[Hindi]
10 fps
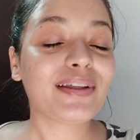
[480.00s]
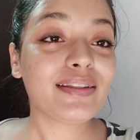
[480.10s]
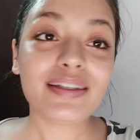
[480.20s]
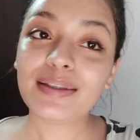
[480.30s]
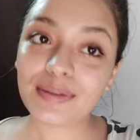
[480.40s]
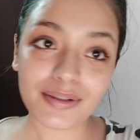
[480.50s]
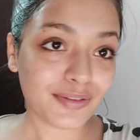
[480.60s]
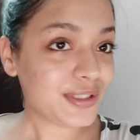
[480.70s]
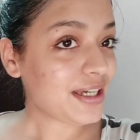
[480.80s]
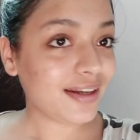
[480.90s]
यू कैन सी
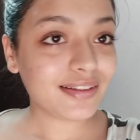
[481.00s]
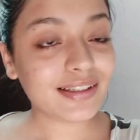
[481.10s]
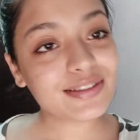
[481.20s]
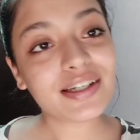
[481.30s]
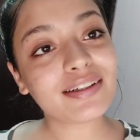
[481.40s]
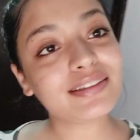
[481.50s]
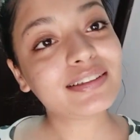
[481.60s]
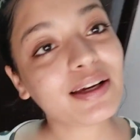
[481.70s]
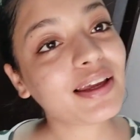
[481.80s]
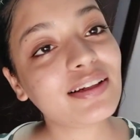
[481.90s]
चार तीन चार
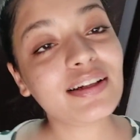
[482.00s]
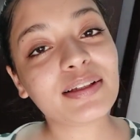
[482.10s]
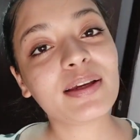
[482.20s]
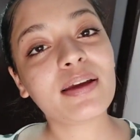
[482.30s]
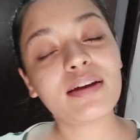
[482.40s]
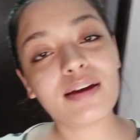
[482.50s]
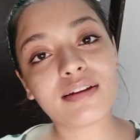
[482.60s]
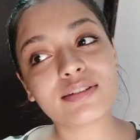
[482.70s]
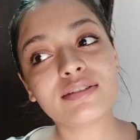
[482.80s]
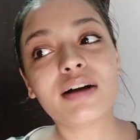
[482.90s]
घंटे से अकेले लेटी
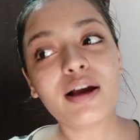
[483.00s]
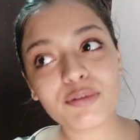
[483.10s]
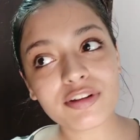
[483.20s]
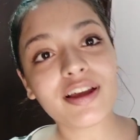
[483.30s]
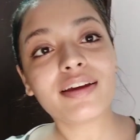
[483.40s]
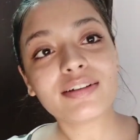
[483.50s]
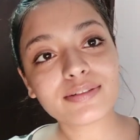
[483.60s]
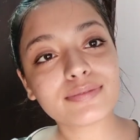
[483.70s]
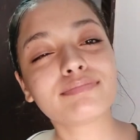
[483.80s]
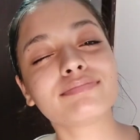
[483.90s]
है एंड आई वॉज लाइक